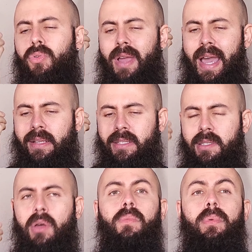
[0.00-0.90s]
lugares
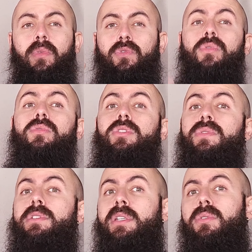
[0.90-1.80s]
tão profundos
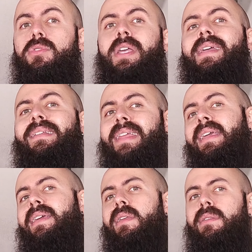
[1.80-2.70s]
que você não consegue
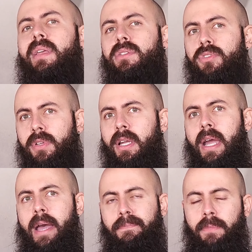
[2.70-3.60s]
nem
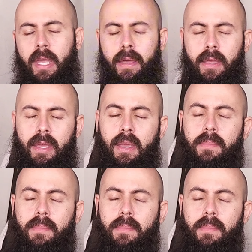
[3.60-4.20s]
identificar, tá?